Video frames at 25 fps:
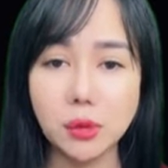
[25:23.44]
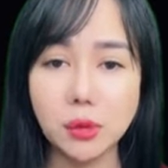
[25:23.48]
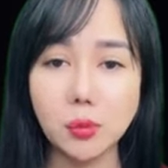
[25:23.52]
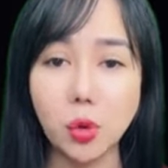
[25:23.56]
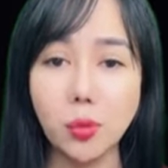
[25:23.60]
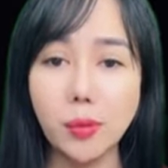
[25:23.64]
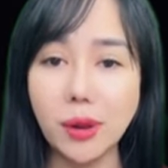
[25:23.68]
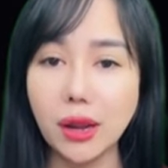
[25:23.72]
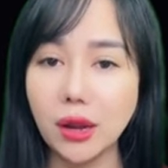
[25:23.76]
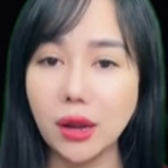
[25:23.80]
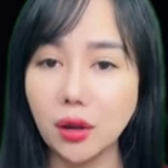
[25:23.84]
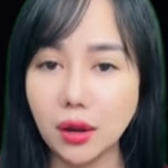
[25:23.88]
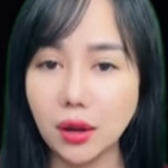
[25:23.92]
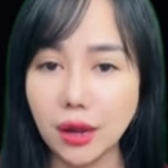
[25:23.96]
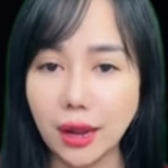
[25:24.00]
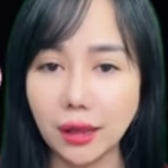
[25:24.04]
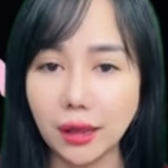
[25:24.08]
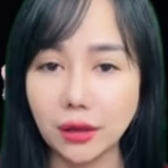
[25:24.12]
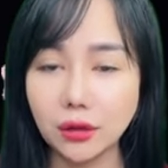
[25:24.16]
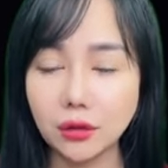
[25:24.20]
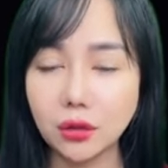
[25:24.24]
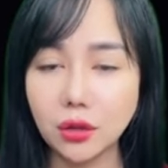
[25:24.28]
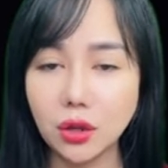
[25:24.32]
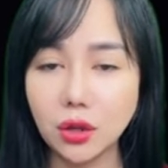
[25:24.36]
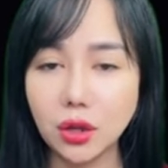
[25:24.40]
Tiếc là
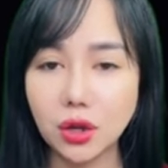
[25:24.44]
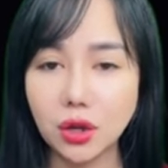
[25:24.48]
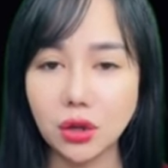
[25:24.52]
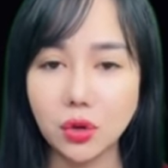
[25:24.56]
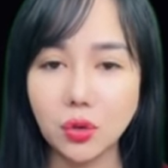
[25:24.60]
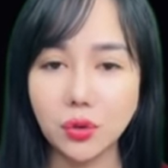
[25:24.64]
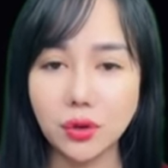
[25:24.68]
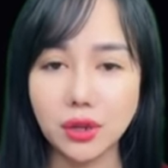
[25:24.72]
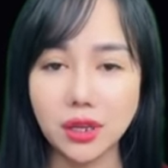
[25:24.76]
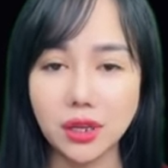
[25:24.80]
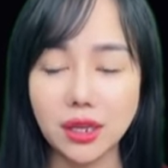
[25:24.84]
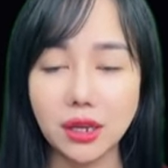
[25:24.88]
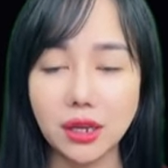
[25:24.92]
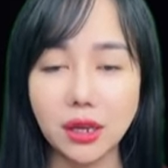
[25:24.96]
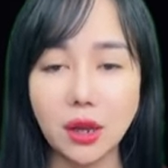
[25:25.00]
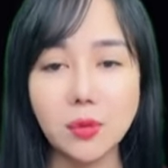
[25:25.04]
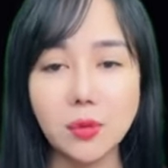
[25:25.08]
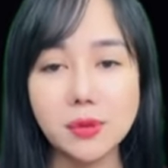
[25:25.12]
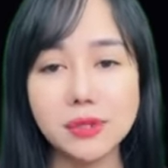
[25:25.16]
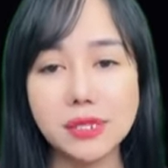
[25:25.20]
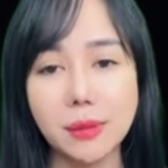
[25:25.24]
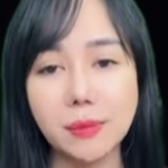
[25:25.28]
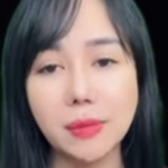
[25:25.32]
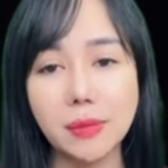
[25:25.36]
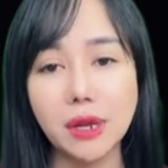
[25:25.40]
trong khoảng không mơ
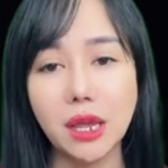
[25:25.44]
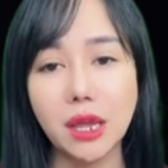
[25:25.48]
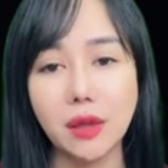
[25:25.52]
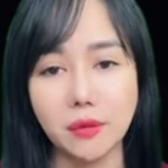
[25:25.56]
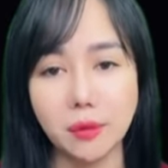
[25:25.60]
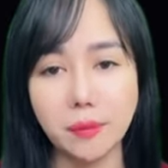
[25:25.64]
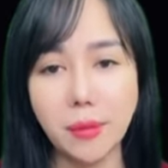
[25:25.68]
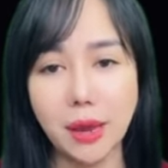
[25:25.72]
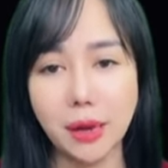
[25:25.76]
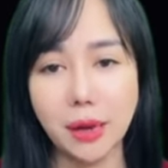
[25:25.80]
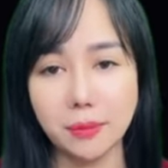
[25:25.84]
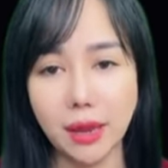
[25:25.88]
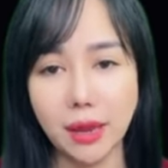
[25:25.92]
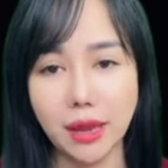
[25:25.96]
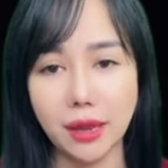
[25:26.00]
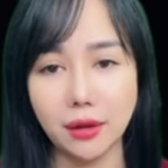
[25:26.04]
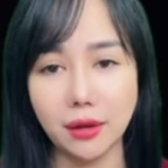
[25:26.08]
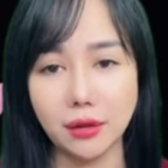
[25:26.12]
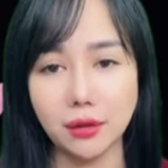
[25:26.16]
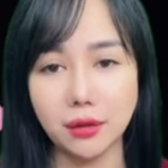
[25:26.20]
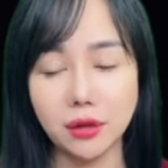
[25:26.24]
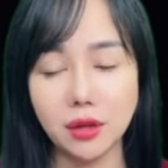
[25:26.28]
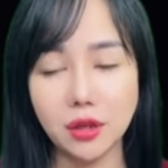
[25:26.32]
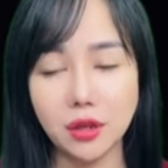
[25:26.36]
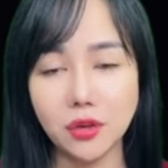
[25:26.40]
hồ, bản thân Hứa
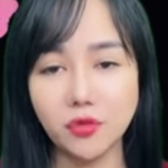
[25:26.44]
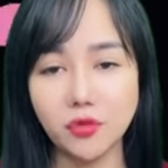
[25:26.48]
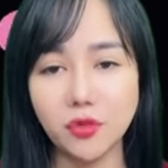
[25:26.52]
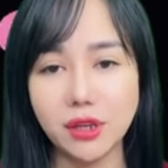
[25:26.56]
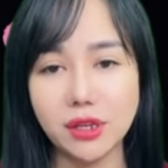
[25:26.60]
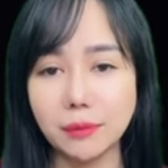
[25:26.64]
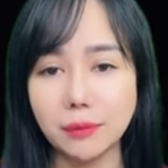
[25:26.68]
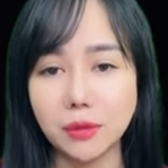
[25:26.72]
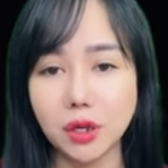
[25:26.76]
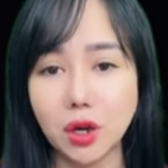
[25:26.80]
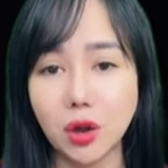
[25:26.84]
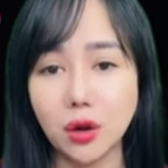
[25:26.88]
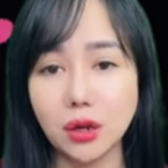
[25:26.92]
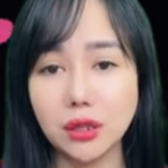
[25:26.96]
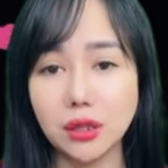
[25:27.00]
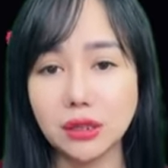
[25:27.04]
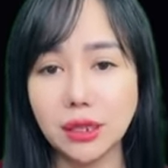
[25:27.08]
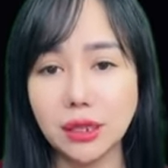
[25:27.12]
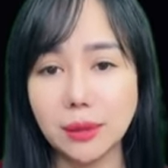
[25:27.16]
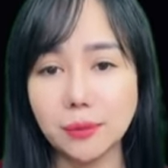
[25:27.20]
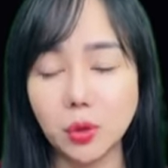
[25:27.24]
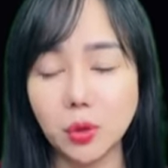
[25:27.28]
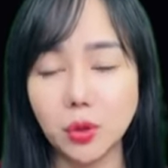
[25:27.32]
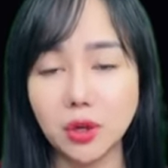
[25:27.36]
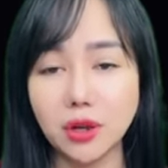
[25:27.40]
Lâm đành bất lực
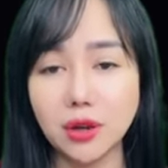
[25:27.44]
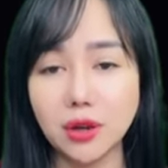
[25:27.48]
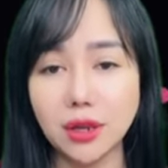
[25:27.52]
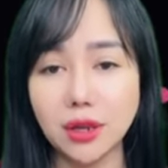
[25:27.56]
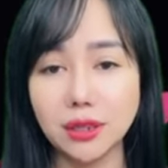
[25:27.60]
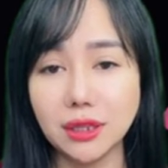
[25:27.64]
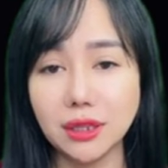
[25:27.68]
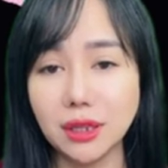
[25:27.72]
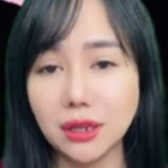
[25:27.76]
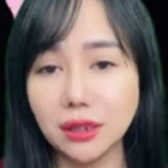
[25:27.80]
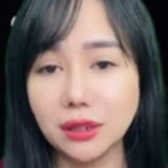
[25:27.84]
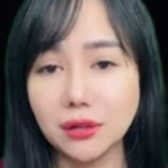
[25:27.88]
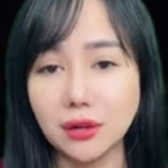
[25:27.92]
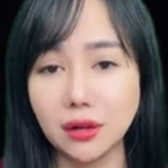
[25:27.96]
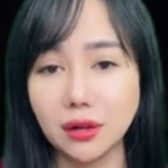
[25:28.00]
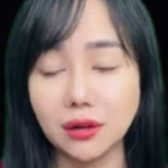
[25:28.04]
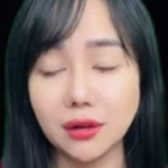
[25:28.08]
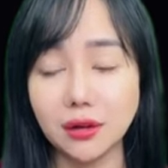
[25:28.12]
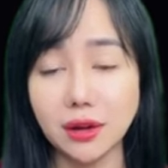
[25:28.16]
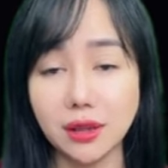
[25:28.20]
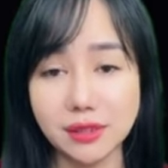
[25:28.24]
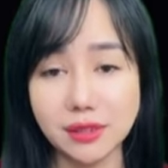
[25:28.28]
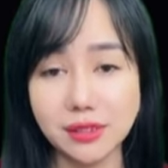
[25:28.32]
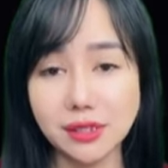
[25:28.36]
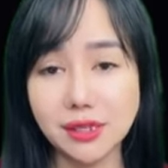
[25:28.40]
đánh mất cơ hội đổi đời
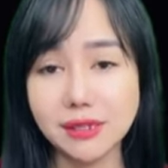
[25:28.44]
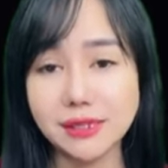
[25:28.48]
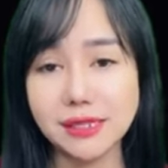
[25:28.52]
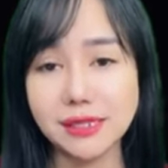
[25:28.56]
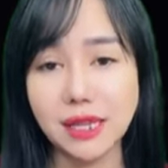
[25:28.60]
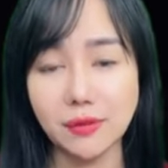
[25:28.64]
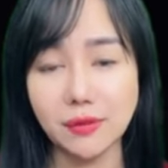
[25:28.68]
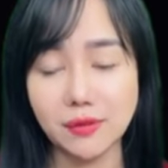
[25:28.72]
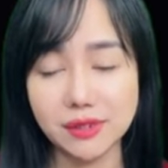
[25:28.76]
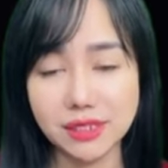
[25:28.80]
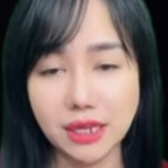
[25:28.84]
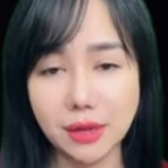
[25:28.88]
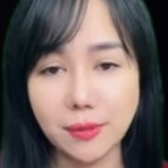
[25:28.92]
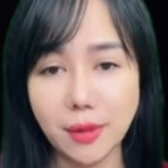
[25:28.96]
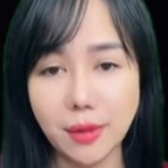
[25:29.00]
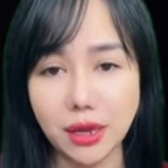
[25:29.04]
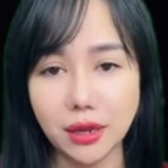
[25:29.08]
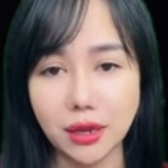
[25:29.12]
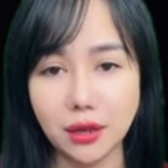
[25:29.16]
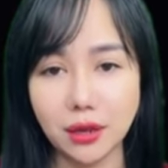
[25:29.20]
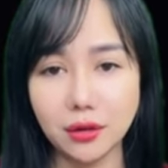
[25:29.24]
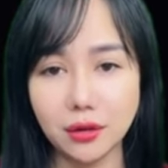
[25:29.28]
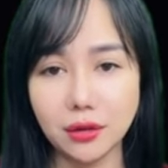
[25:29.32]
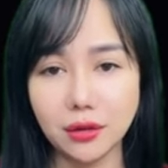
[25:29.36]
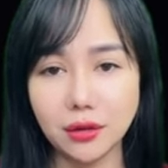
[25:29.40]
của mình. Cô
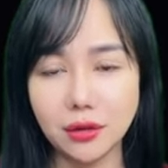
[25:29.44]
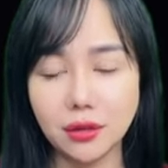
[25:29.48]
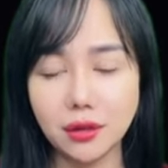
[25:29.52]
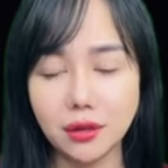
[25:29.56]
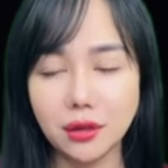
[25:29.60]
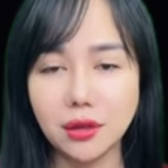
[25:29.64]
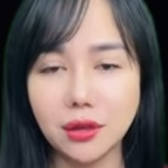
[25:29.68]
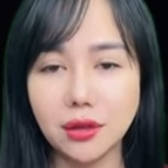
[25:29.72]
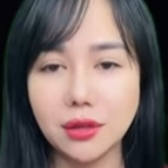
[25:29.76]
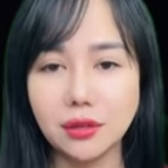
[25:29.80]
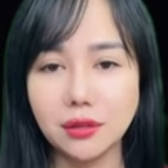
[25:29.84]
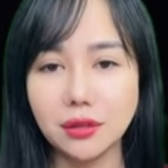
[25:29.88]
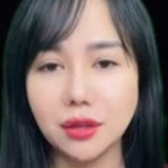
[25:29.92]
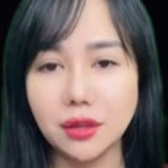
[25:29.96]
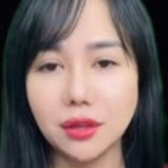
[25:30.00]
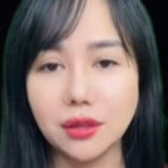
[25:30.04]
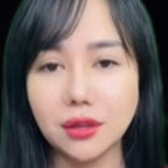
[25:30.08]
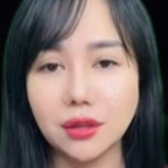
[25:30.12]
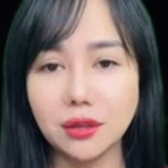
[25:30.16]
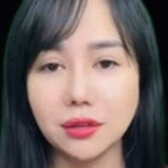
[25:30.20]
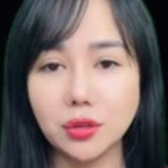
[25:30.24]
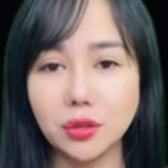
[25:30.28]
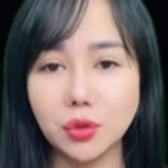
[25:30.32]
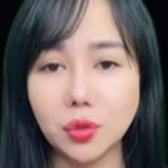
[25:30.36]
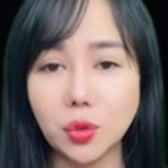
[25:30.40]
ta thật sự không
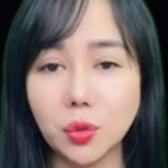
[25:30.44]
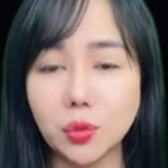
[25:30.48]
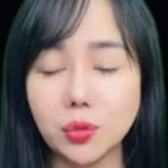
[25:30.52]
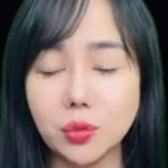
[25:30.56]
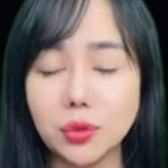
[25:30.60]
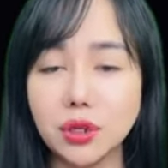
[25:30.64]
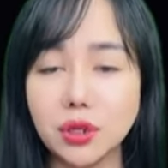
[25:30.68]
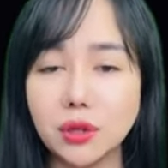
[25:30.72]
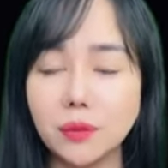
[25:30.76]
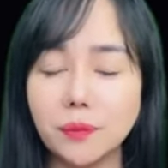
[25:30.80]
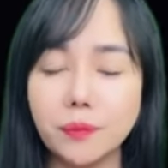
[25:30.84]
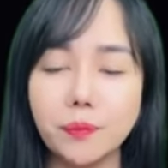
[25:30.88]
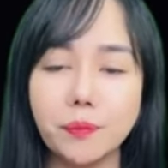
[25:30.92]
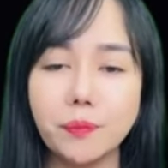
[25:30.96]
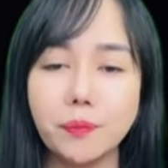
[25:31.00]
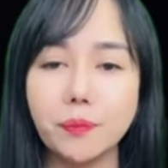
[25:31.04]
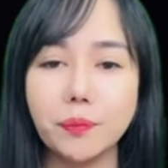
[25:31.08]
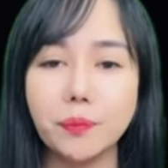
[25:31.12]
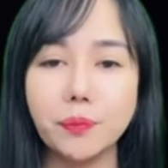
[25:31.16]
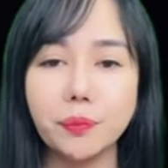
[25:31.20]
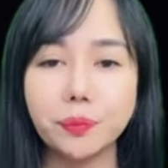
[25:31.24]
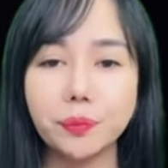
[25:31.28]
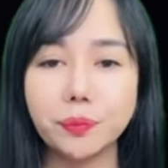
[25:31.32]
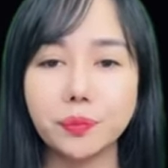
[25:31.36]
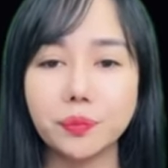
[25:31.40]
nghĩ rằng bản
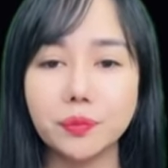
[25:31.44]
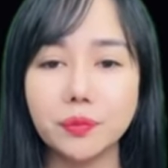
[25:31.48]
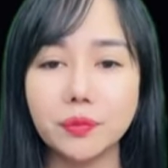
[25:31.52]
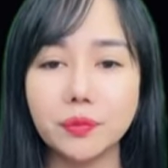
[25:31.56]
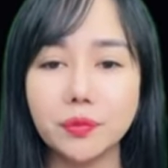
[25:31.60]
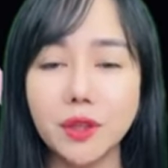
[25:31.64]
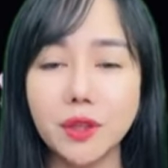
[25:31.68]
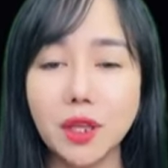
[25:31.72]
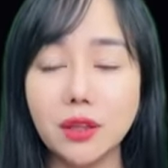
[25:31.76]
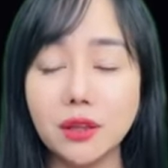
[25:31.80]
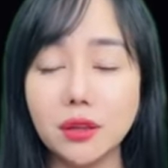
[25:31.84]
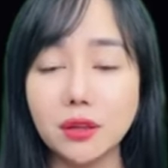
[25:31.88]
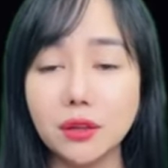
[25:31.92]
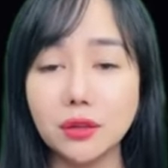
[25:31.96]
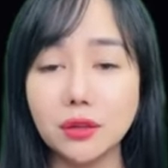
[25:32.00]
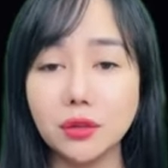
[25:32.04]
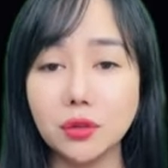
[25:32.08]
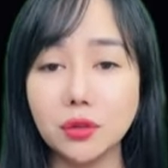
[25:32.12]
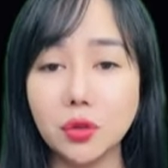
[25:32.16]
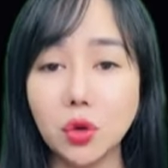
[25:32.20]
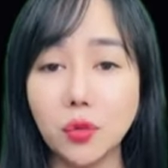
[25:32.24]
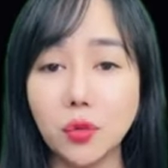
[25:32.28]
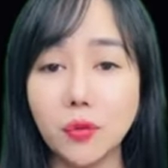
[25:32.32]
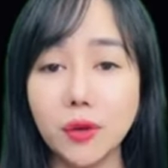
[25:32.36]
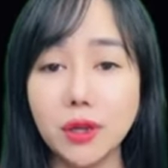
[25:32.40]
thân lại thất bại
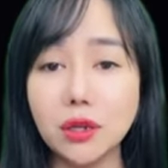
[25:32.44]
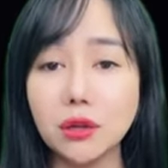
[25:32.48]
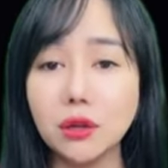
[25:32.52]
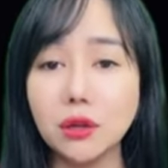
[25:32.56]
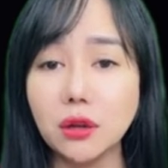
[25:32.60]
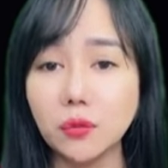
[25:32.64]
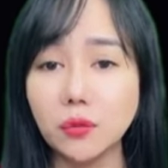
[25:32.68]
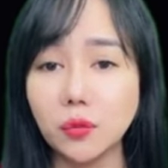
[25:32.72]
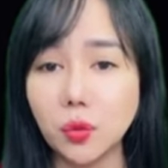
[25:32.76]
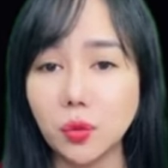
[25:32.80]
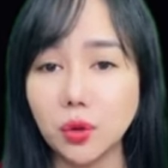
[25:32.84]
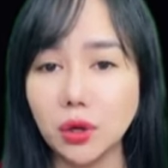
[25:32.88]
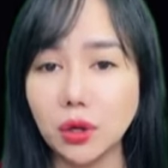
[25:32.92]
sớm đến vậy.